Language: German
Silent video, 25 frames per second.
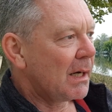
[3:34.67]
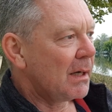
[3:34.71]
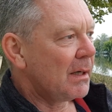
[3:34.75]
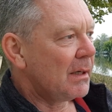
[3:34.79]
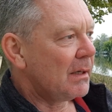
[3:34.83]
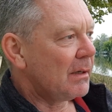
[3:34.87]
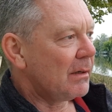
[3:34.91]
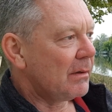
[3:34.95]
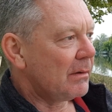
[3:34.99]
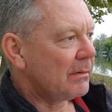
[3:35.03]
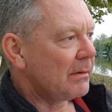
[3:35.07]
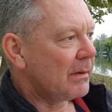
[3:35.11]

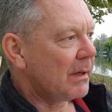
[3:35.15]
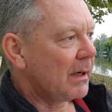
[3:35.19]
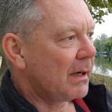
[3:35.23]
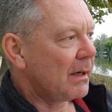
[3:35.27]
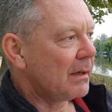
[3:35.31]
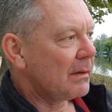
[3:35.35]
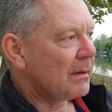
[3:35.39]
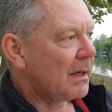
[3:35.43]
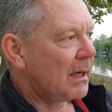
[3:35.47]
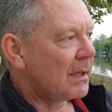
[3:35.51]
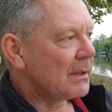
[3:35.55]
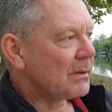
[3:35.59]
Äh,
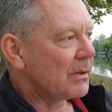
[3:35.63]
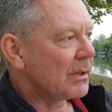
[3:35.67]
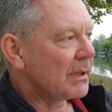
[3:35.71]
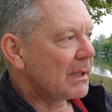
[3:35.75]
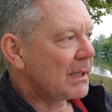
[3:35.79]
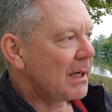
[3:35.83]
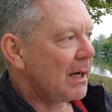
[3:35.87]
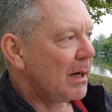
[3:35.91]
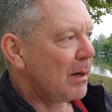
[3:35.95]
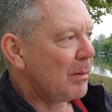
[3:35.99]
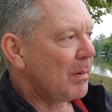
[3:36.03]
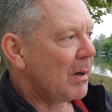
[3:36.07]
ja, also ich
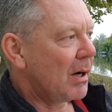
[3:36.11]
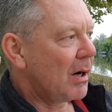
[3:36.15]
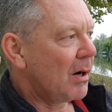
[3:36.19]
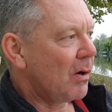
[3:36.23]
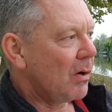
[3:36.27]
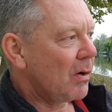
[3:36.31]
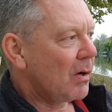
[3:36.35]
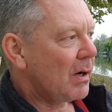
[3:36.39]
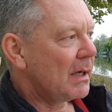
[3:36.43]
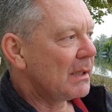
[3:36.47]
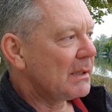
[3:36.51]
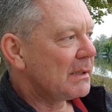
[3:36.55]
glaube
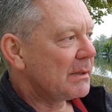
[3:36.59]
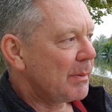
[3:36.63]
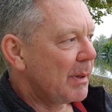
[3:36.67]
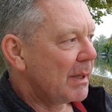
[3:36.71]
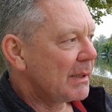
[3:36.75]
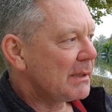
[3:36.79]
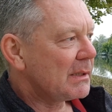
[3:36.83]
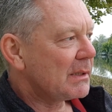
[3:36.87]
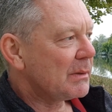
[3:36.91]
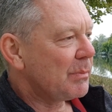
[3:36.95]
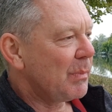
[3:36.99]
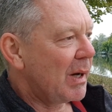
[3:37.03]
auch ein
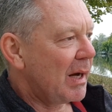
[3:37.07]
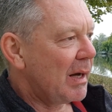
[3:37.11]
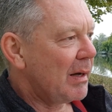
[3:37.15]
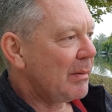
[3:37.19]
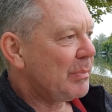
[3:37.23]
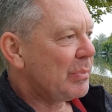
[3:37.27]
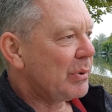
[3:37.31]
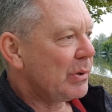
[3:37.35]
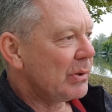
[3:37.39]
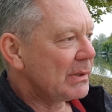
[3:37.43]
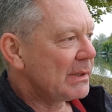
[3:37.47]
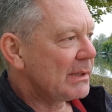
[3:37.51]
zweites Mal
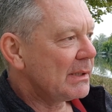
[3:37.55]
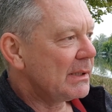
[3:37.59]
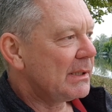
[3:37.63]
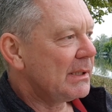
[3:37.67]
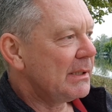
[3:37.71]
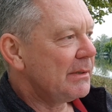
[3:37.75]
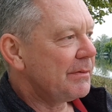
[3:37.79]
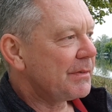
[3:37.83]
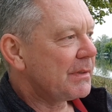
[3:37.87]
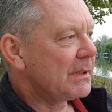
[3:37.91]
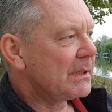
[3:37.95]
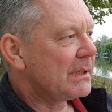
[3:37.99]

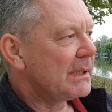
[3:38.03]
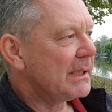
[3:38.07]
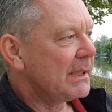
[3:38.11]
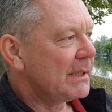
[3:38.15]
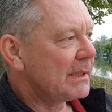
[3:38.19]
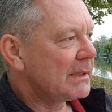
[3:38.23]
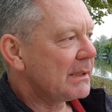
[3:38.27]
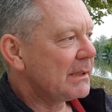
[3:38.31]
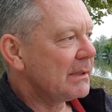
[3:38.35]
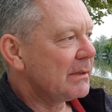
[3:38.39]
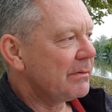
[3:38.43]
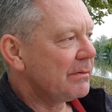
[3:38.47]
positiv
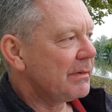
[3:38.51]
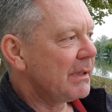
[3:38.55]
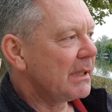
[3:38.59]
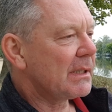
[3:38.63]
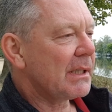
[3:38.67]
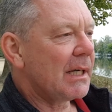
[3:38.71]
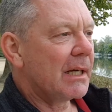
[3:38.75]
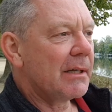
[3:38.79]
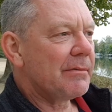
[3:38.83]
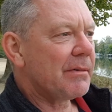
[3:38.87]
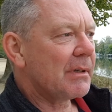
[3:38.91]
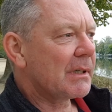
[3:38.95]
getestet
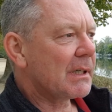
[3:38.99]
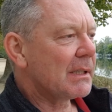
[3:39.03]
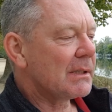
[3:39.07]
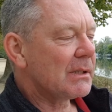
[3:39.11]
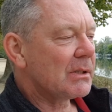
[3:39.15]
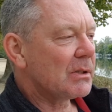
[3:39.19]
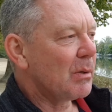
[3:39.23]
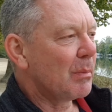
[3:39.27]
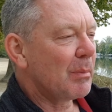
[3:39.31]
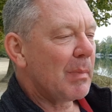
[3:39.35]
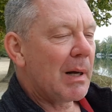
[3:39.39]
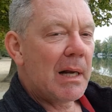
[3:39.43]
wird einfach
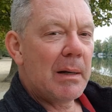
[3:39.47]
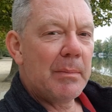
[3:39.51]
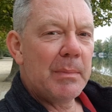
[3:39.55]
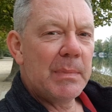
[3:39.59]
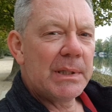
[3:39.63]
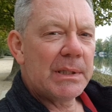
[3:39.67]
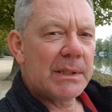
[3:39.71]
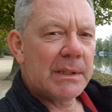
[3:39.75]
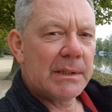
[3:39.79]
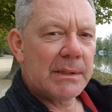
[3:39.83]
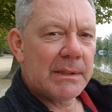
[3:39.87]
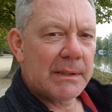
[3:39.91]
ganz normal
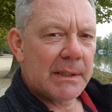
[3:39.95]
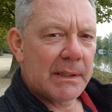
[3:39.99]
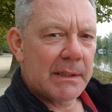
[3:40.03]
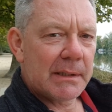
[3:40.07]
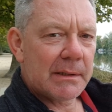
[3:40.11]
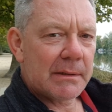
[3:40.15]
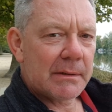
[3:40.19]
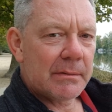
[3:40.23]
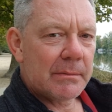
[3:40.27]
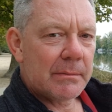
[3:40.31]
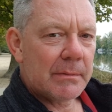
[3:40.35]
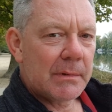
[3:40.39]

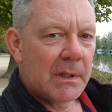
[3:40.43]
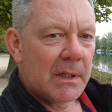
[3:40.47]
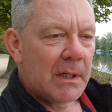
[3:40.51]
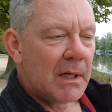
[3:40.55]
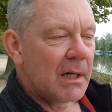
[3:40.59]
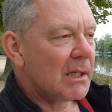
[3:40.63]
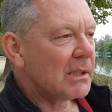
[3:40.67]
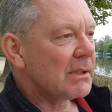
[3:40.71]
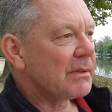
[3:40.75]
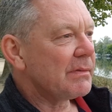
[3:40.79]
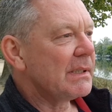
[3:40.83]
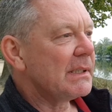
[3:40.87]
mitgezählt.
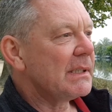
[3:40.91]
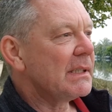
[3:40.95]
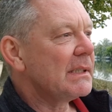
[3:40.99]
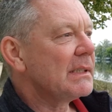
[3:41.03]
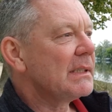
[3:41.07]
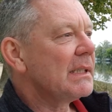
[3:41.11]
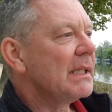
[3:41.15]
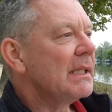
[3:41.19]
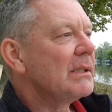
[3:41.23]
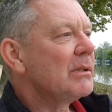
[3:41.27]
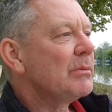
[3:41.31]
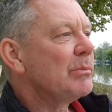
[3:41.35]
Also wenn Sie
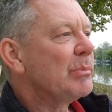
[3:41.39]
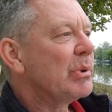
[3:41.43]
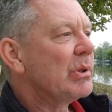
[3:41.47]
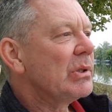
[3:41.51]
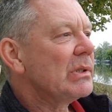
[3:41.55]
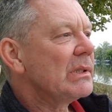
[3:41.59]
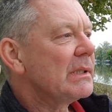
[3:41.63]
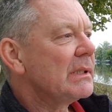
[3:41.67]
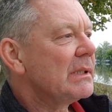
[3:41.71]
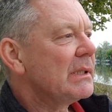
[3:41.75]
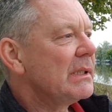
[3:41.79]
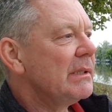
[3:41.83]
jetzt jeden
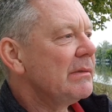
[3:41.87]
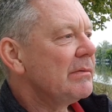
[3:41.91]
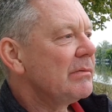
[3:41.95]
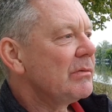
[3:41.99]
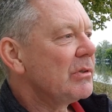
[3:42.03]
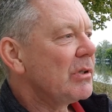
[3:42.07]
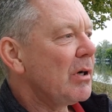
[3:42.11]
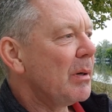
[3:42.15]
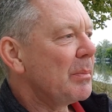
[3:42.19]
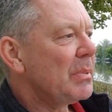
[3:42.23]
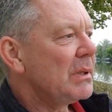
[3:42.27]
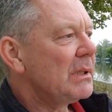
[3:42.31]

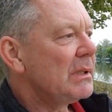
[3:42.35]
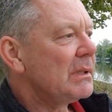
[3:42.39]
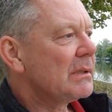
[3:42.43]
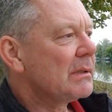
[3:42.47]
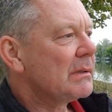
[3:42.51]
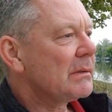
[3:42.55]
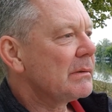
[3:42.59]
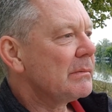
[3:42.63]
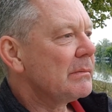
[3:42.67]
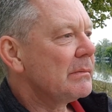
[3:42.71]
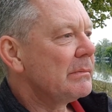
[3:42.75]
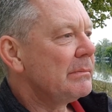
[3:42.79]
positiven doppelt
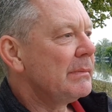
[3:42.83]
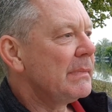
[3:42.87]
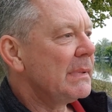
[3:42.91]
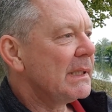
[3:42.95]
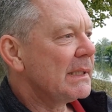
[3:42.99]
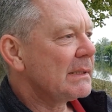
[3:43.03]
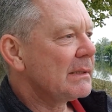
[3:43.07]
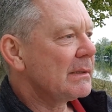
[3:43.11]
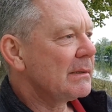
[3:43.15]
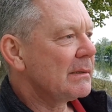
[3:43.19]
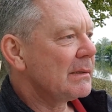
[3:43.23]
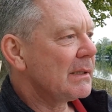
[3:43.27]

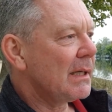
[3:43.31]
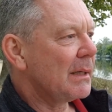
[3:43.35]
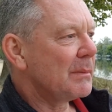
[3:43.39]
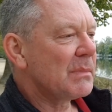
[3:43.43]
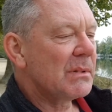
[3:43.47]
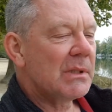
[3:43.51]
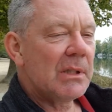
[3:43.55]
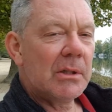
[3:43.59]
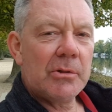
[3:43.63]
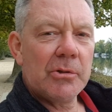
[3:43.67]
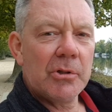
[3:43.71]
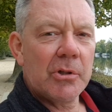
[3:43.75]
messen,
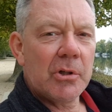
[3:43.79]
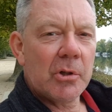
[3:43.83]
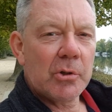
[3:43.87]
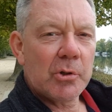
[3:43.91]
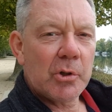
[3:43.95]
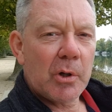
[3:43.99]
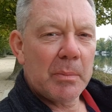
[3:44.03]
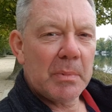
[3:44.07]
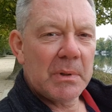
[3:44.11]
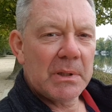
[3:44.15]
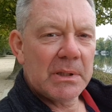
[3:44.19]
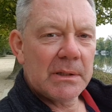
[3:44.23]
haben Sie natürlich auch
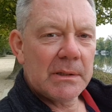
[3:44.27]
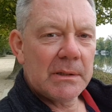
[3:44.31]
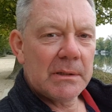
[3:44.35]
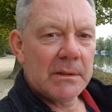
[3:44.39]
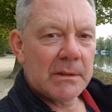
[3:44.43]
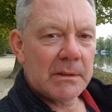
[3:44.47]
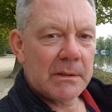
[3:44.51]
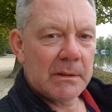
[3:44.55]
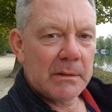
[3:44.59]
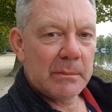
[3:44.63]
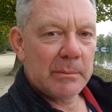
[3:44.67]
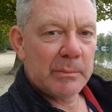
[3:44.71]

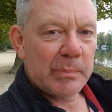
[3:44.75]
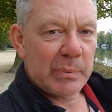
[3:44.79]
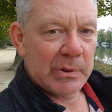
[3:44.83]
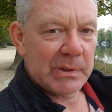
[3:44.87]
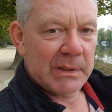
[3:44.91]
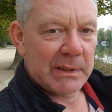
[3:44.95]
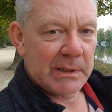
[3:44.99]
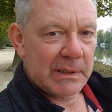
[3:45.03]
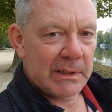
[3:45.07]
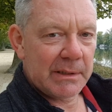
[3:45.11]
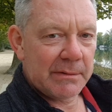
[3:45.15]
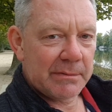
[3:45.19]
doppelte
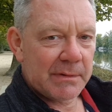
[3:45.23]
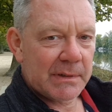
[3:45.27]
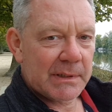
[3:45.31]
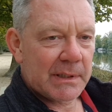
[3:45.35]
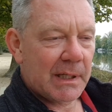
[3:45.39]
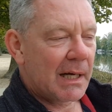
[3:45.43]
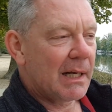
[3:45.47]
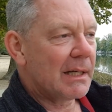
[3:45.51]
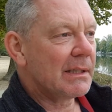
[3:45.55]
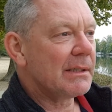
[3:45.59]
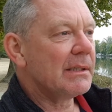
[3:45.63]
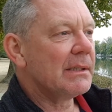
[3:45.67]
positiven
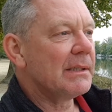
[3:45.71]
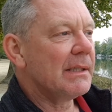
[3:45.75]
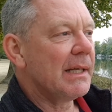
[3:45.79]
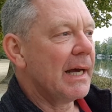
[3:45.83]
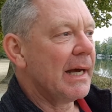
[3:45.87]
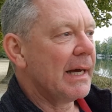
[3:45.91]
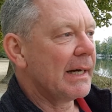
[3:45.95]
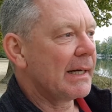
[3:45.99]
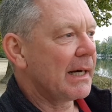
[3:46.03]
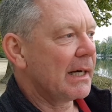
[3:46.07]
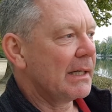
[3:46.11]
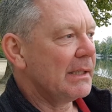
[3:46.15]
Zahlen in
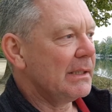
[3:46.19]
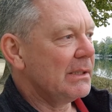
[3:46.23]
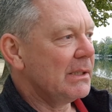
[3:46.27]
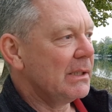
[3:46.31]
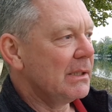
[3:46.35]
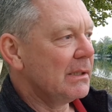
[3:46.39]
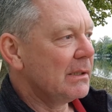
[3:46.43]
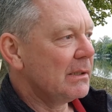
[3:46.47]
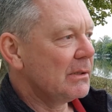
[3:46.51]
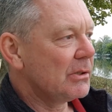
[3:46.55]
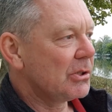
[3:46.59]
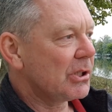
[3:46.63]
der
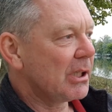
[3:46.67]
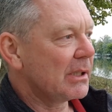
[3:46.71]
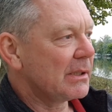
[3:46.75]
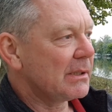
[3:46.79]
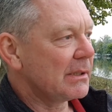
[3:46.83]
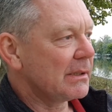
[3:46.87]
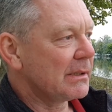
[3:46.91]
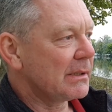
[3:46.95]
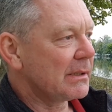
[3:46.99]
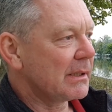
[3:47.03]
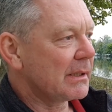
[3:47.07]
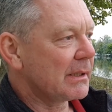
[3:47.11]

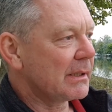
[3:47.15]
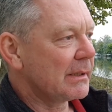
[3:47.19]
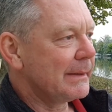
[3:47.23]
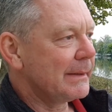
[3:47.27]
RKI-Statistik.